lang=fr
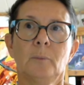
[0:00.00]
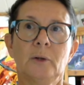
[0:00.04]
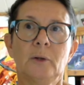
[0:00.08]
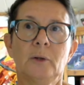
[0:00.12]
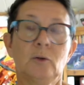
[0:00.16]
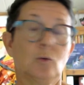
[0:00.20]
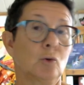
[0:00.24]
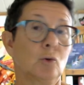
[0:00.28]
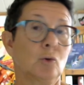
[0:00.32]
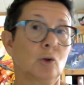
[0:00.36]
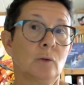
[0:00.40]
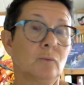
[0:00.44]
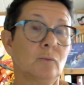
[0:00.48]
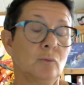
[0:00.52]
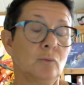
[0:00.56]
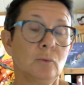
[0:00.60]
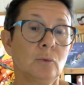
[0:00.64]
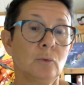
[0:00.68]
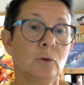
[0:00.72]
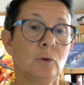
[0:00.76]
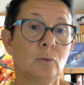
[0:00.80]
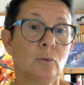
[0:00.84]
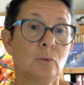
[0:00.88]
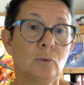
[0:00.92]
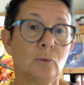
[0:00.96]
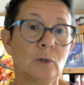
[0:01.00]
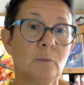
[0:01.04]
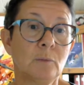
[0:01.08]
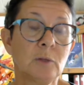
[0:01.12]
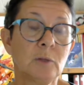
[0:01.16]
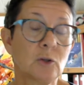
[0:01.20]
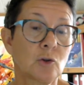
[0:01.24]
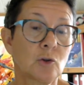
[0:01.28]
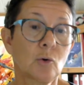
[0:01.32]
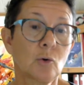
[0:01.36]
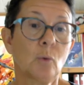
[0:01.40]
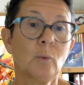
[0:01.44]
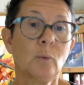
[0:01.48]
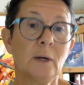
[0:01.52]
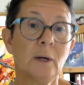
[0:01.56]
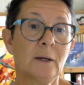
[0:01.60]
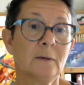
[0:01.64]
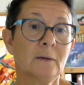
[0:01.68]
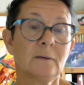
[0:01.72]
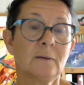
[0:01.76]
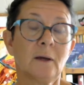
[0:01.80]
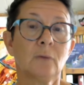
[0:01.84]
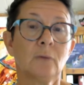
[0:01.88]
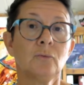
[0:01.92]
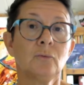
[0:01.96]
parce que j'ai vu une, émission où
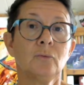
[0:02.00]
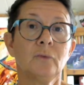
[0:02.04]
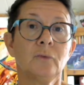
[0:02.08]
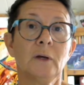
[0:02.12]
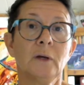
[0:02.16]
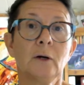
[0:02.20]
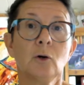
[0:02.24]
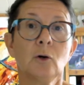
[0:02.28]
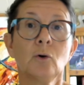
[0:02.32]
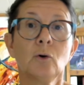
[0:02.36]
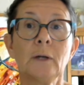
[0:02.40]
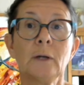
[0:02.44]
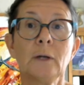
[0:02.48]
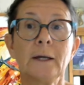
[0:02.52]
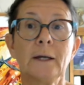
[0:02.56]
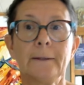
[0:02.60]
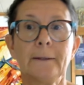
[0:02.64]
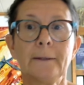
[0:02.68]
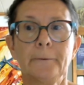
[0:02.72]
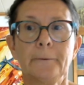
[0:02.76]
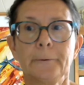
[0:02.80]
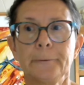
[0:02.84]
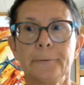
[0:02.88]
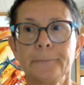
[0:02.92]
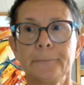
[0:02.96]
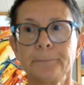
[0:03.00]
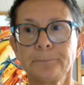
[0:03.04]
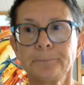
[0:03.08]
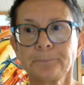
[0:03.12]
elle interviewait un collègue